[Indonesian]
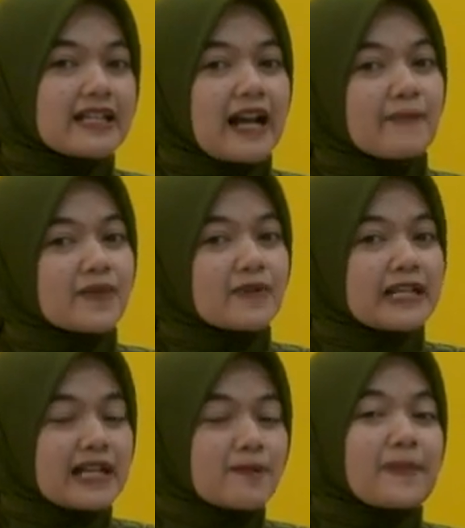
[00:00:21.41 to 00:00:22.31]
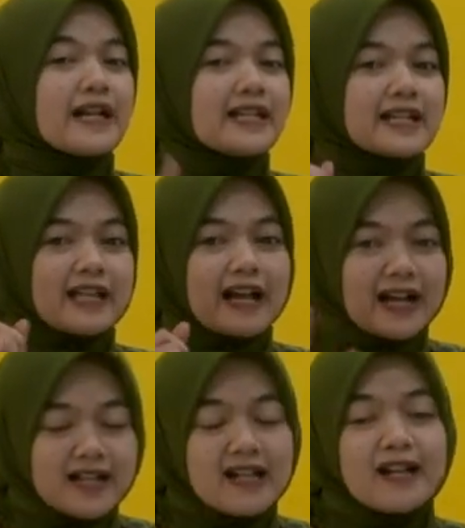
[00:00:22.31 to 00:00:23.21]
sahabat bediler pada
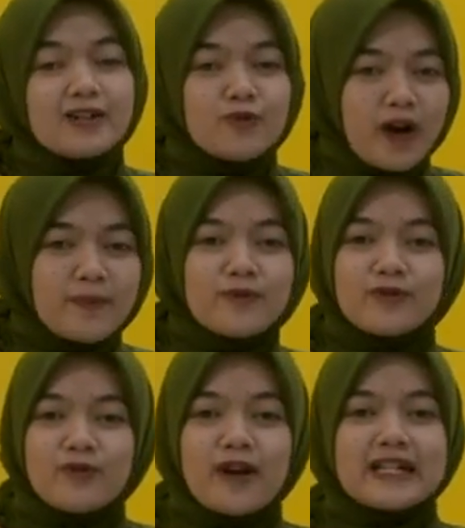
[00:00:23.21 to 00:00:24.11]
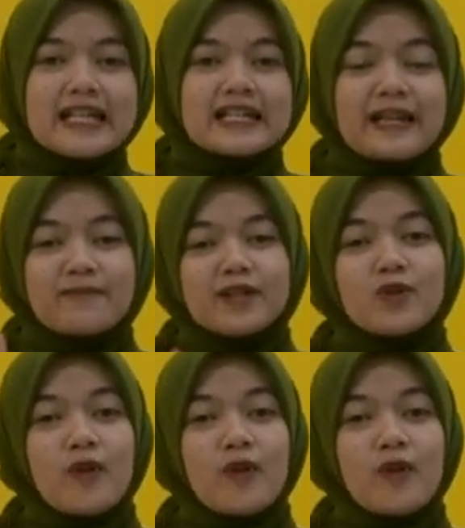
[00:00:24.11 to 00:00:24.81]
tanggal 22 Desember